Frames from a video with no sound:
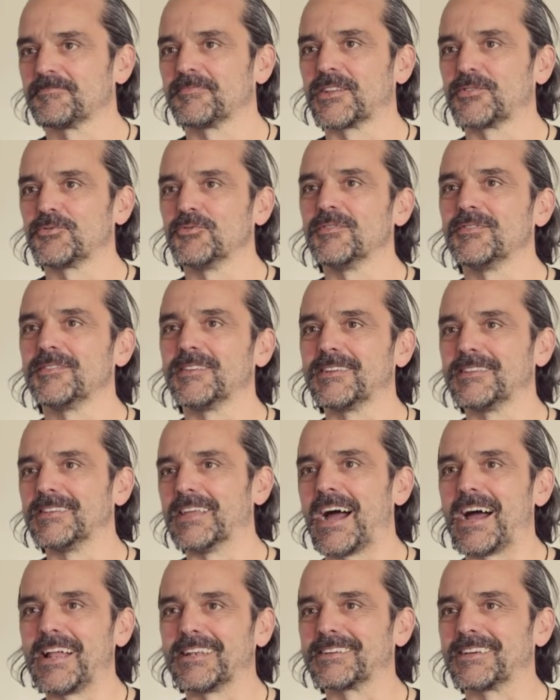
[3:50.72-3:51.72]
natürlich
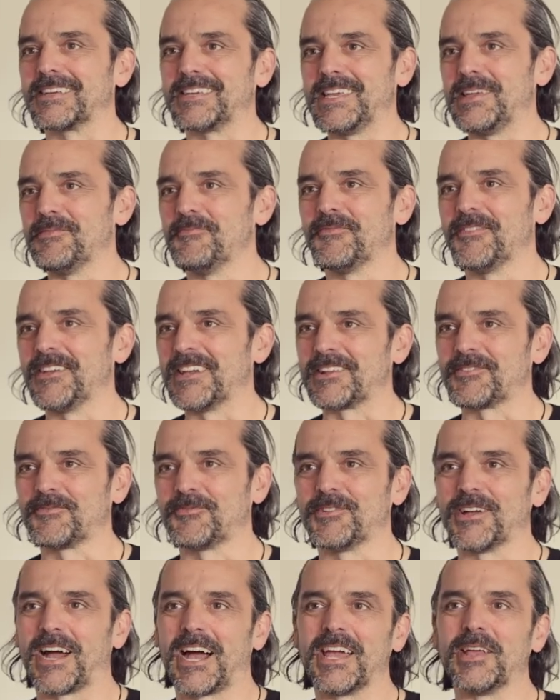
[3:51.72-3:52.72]
Signale gegeben werden
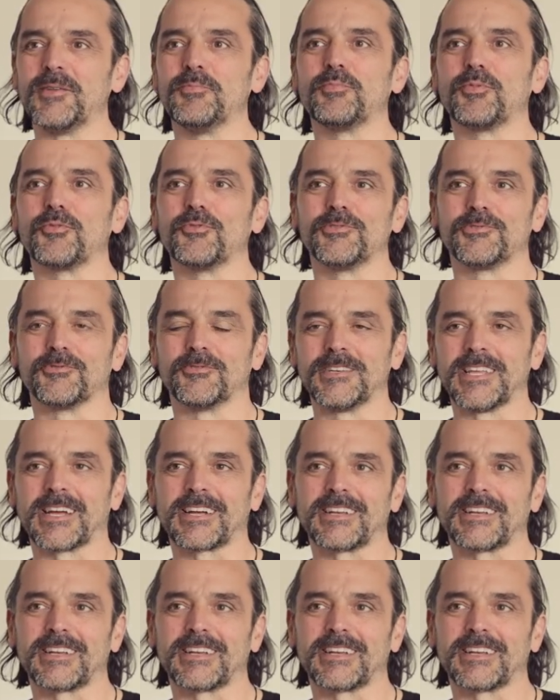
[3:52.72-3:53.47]
für Einbrüche und